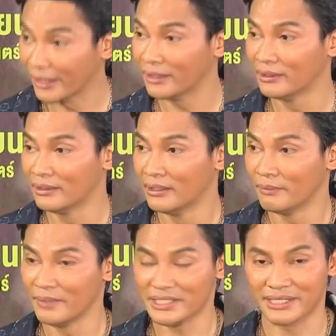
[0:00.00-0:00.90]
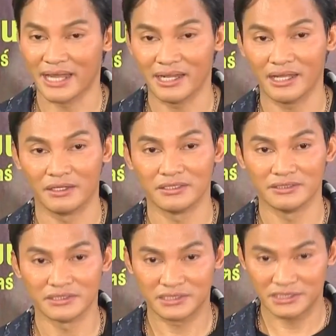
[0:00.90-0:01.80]
ยมิฉะนั้นล่ะ
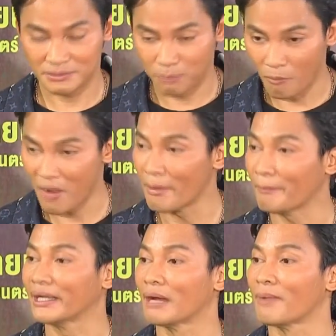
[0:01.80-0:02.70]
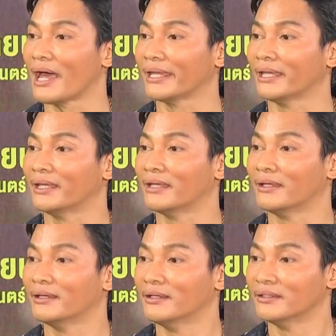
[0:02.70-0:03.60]
ผมว่ามันเป็นกำไร
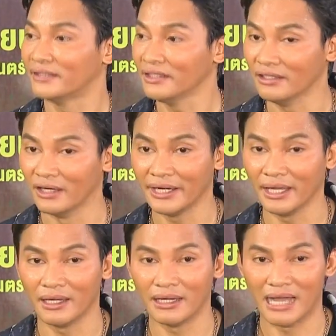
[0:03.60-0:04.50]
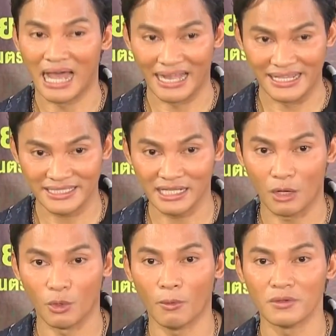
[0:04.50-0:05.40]
ที่เหลือเนี่ยอะไรที่
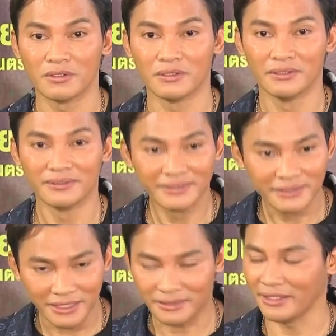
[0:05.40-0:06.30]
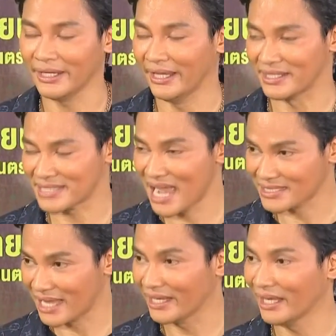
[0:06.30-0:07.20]
เราคิดครีเอทสร้าง
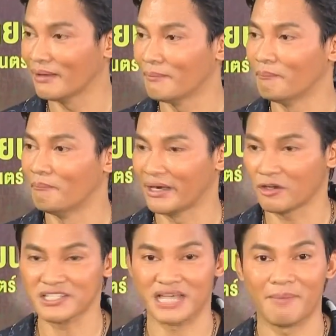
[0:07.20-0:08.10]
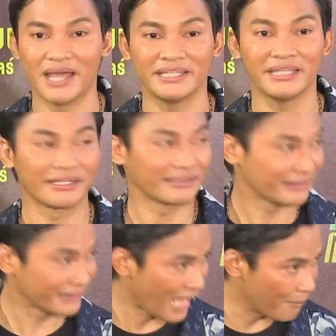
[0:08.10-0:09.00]
สรรค์เนี่ยมันก็สามารถที่จะ
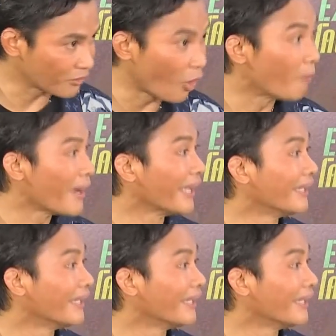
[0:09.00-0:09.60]
ทำต่อไป